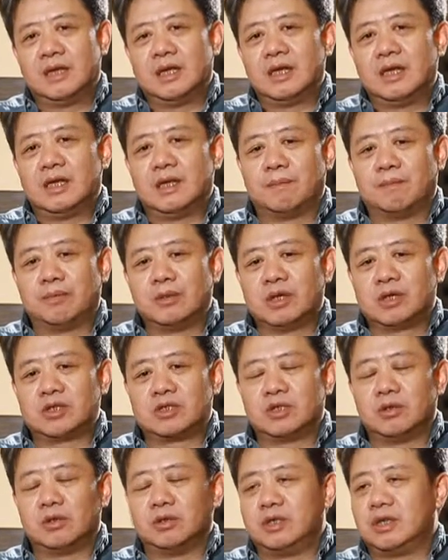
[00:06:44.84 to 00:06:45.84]
你不能
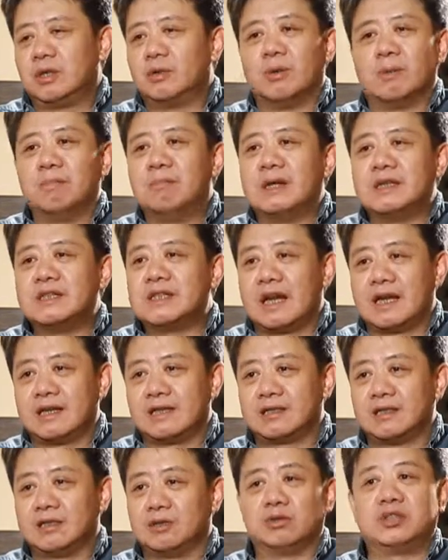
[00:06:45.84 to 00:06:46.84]
只有一个文本阐
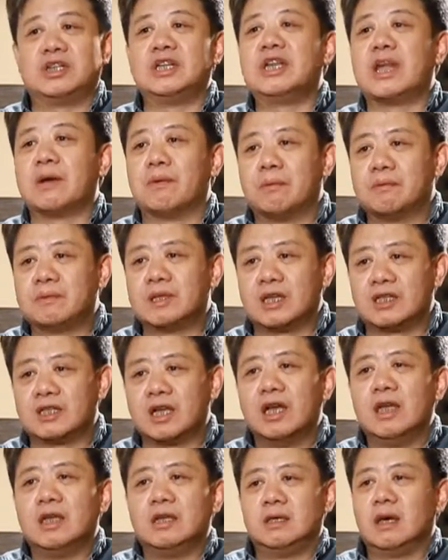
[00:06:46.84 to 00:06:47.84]
释，就经典文本阐释，
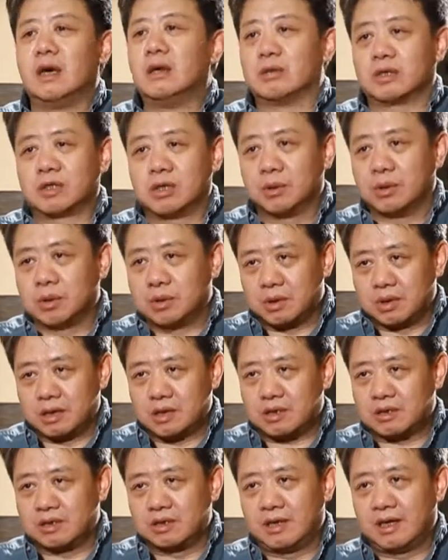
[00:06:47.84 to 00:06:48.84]
你要有社会学的
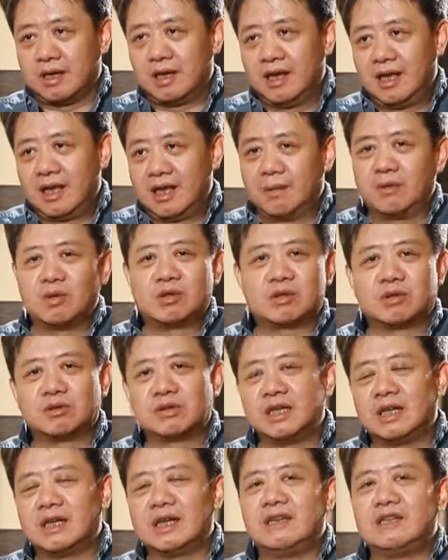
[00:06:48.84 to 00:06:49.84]
视野。那么从
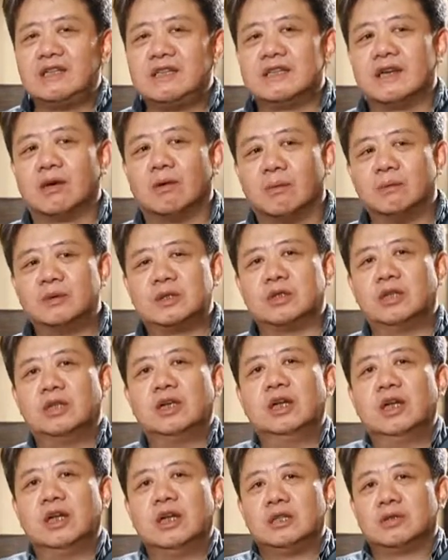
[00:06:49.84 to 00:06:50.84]
这个意义上，我们就
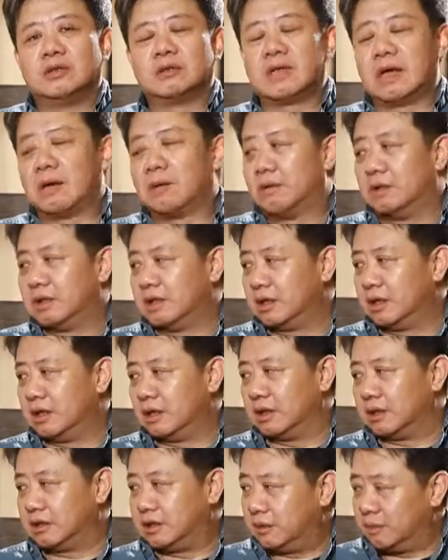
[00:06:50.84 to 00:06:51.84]
就在我那
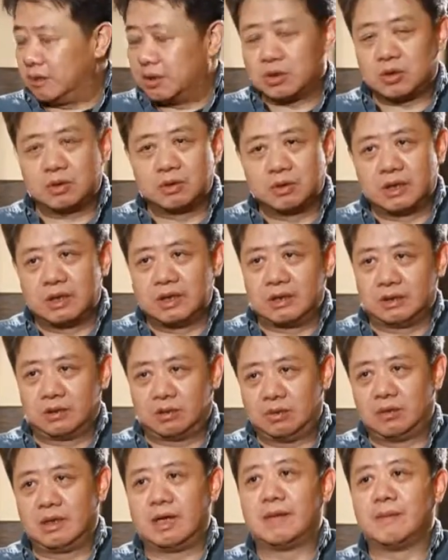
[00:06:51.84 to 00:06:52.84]
个这本书的那个
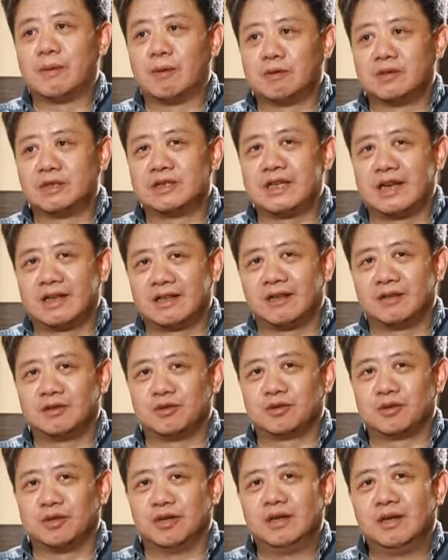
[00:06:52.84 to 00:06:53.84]
序言里边，我就讲到，就
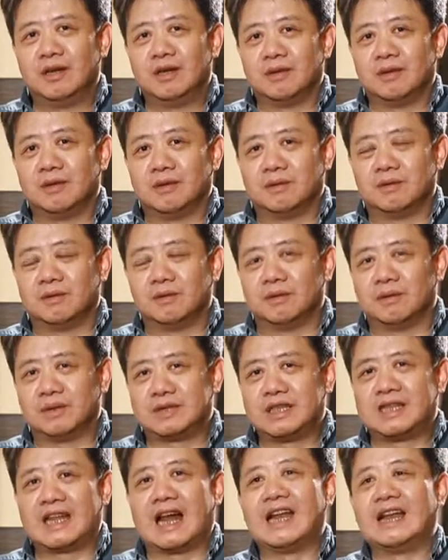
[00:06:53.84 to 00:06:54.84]
是说。我我
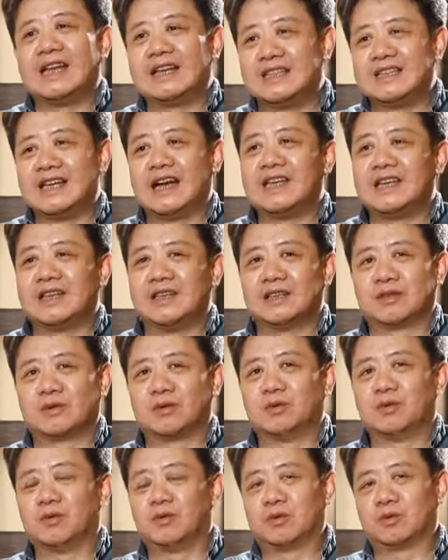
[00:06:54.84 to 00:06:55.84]
先谈了人家一个
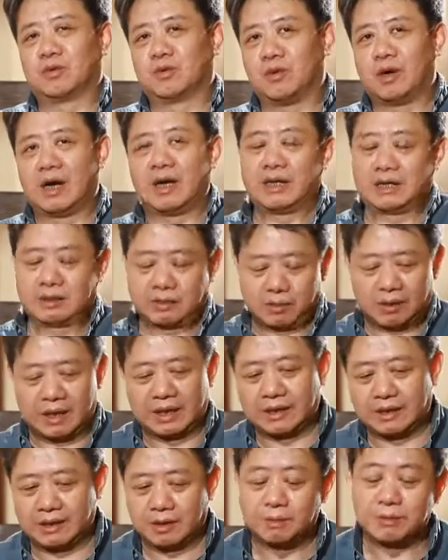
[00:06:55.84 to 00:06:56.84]
国外国外
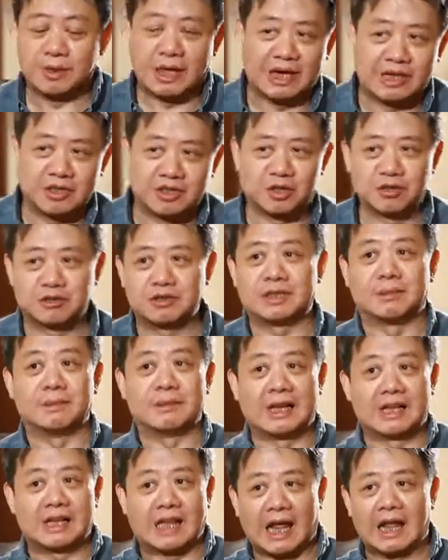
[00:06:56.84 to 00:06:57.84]
的哥伦比亚一个教授怎么
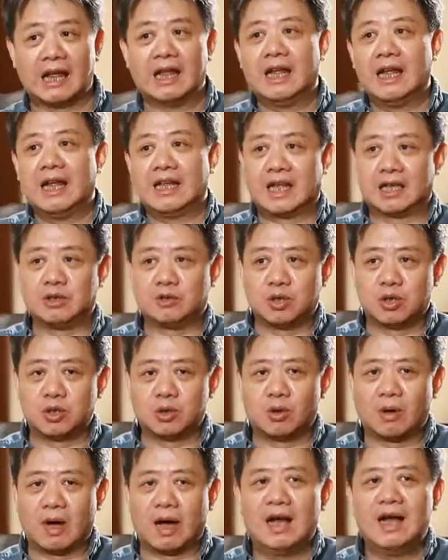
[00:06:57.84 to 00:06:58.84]
讲谈谈全
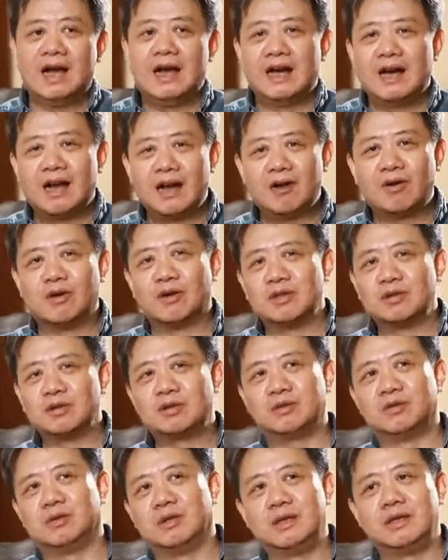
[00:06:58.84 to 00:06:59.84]
球化，然后我就
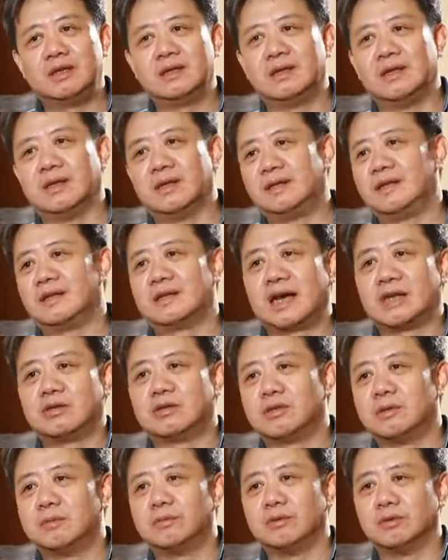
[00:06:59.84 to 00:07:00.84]
举了一个一个大
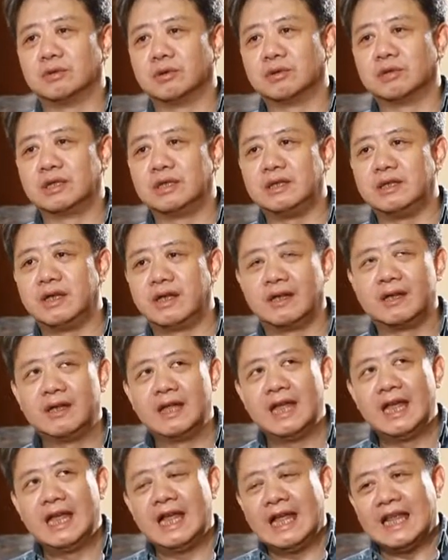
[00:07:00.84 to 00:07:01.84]
学生普通的一天，
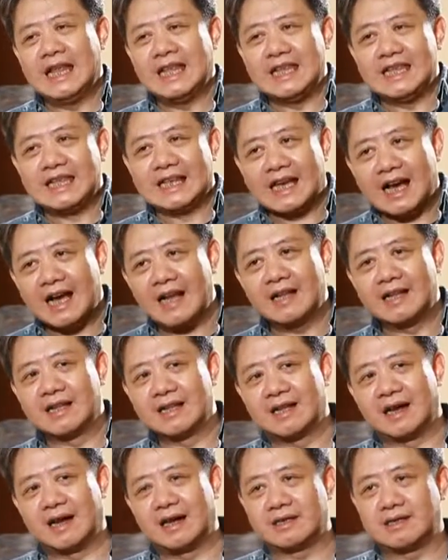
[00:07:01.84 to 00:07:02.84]
你看
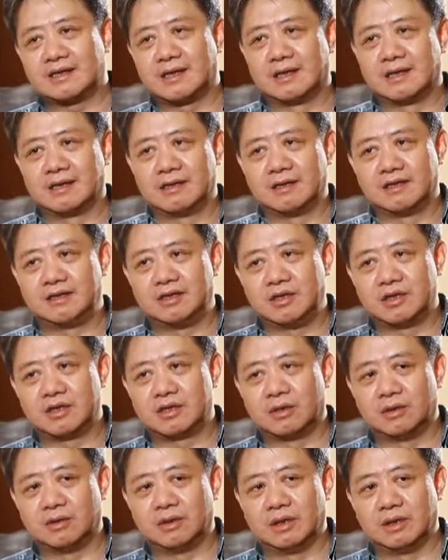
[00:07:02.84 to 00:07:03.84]
他整个接
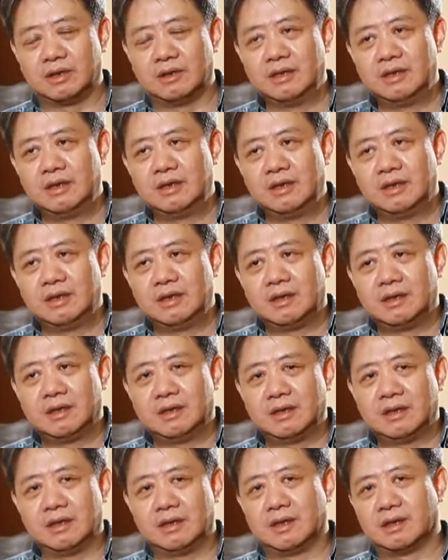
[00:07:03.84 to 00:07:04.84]
受的，
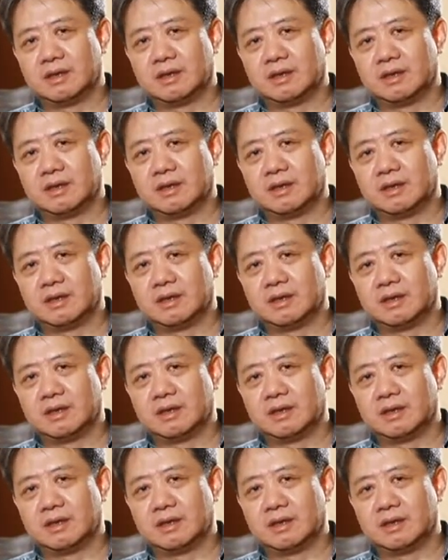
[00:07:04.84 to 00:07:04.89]
呃